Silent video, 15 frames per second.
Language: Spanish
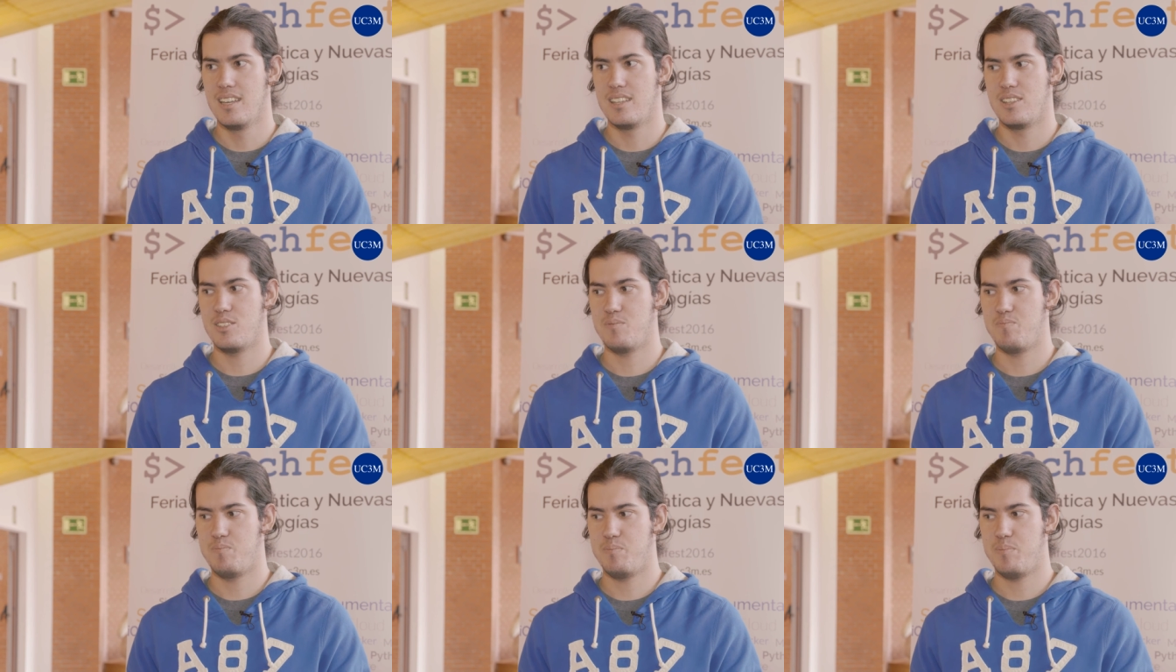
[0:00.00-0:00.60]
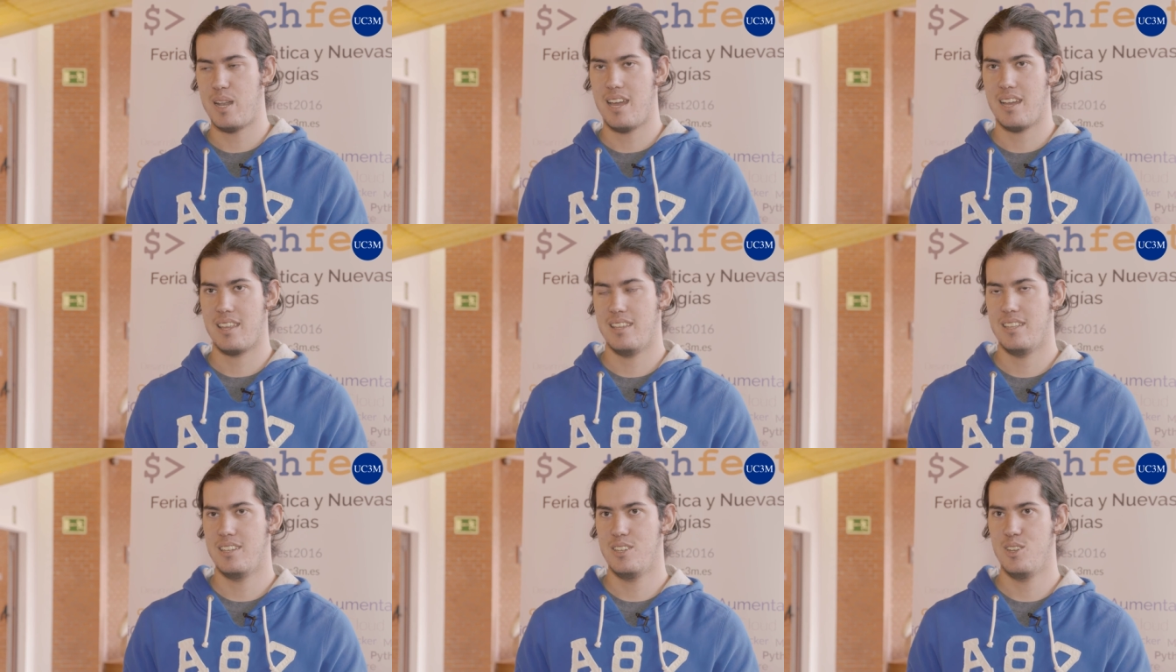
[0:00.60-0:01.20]
entonces, para
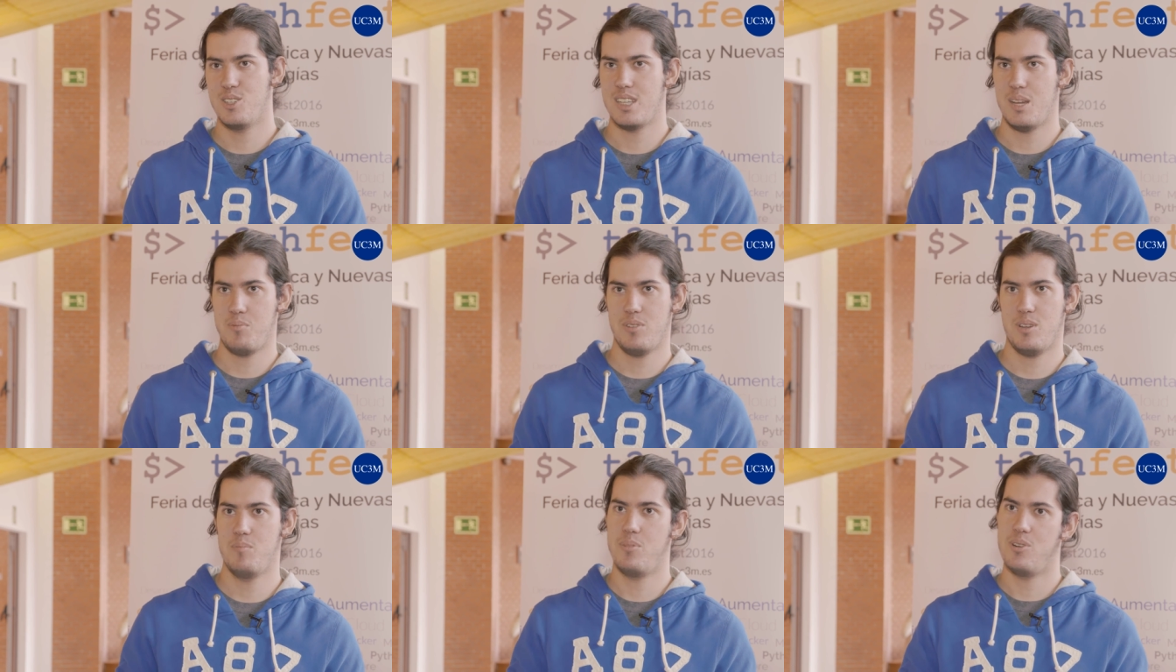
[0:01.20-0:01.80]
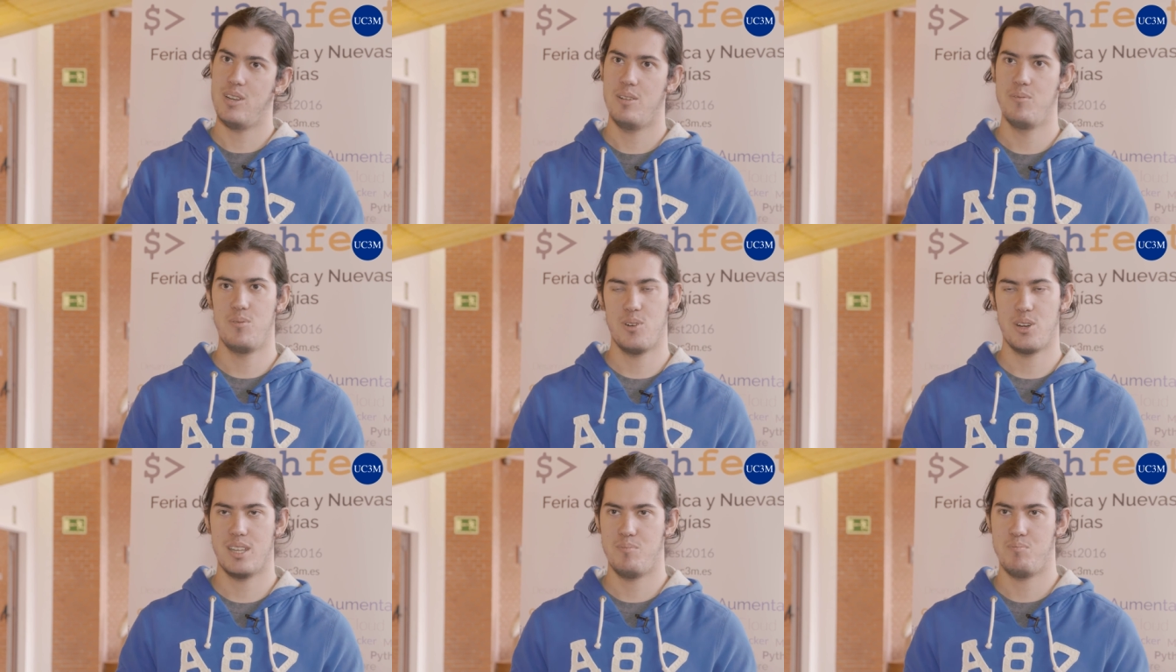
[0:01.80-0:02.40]
que no sea, por ejemplo, el
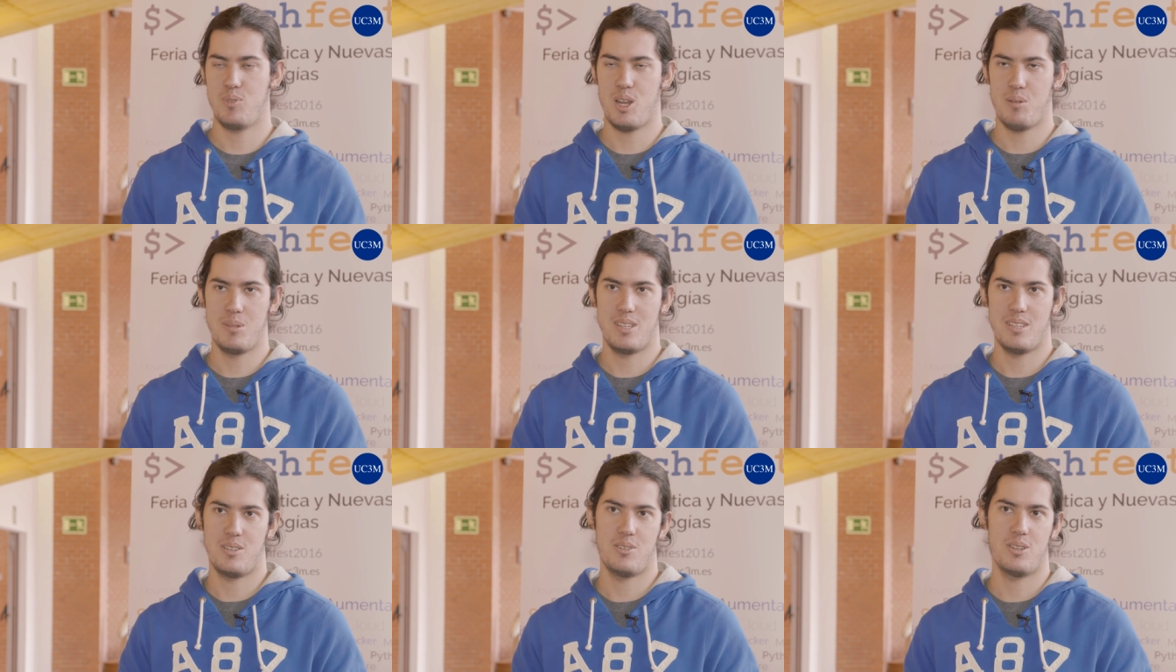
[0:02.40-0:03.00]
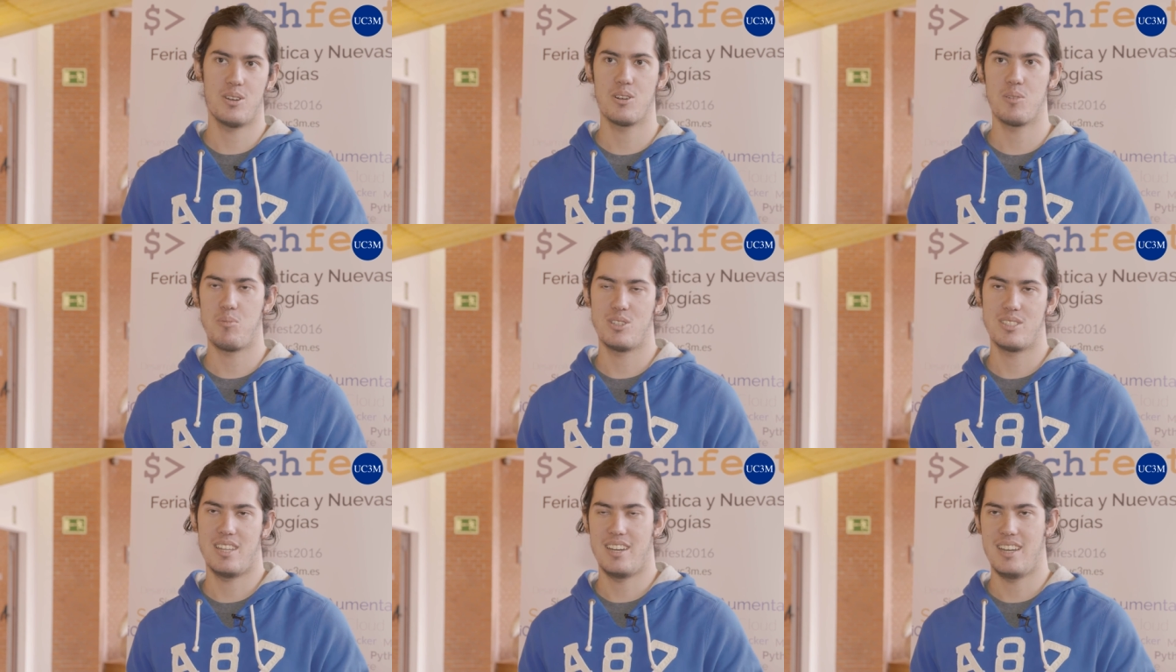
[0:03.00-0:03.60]
enfoque puramente teórico que
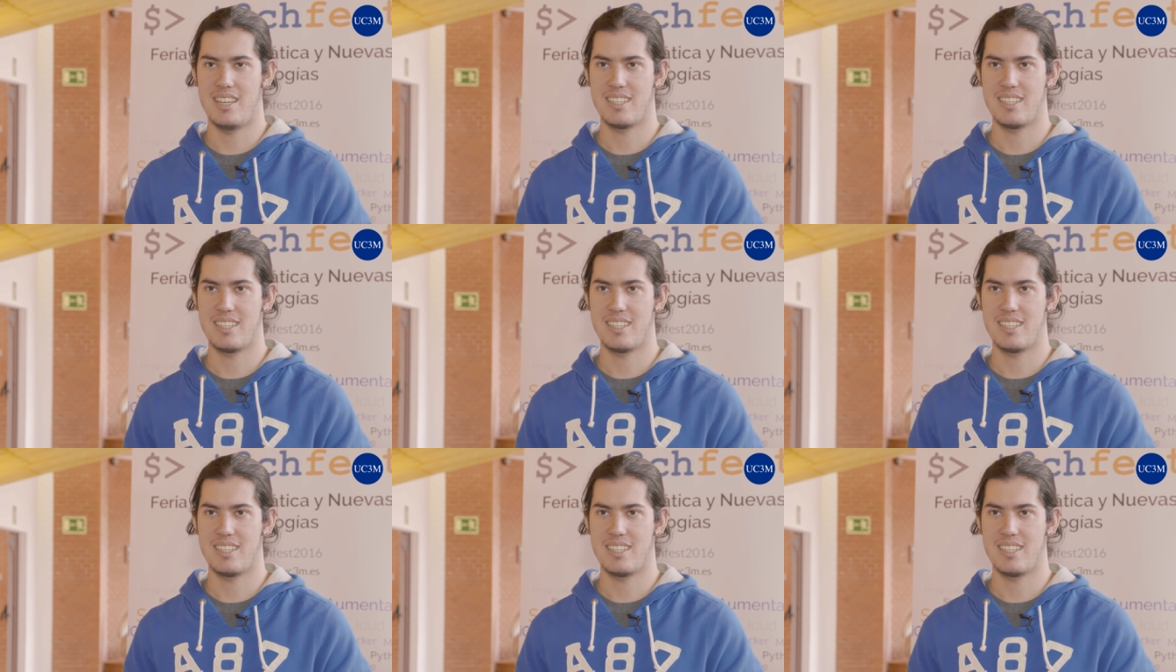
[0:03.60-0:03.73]
puedes tener en